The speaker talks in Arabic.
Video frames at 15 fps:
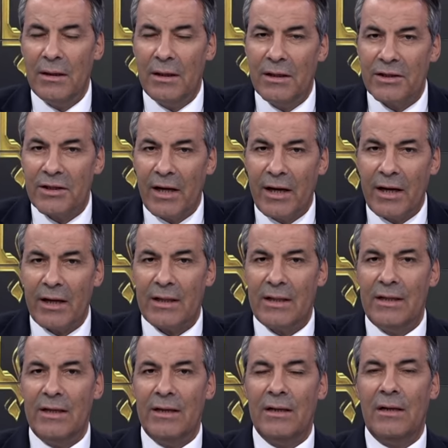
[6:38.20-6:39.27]
يعني طريقة
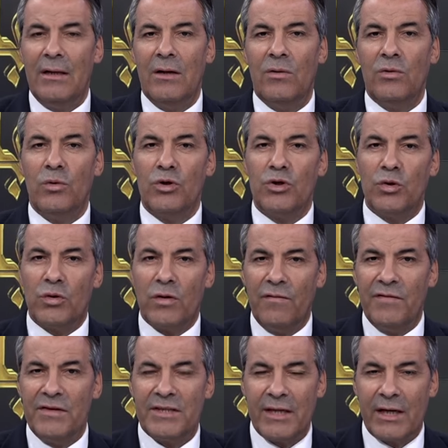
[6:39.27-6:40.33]

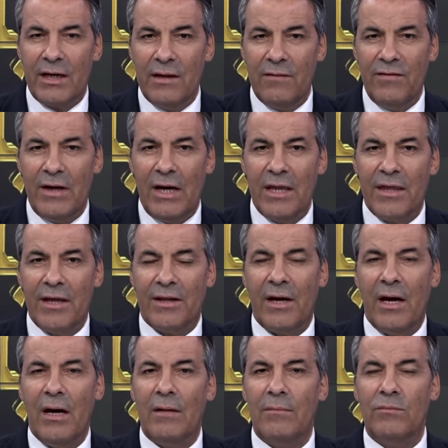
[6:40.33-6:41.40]
وجودكم في السكن في حد
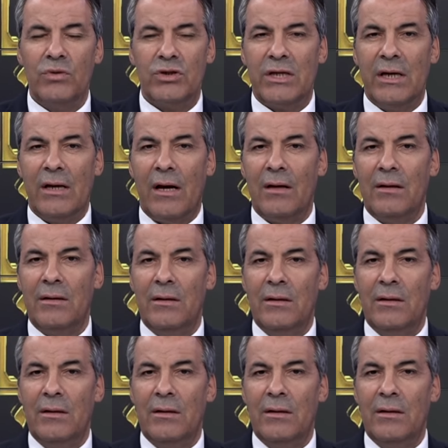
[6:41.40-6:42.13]
ذاتها مشكلة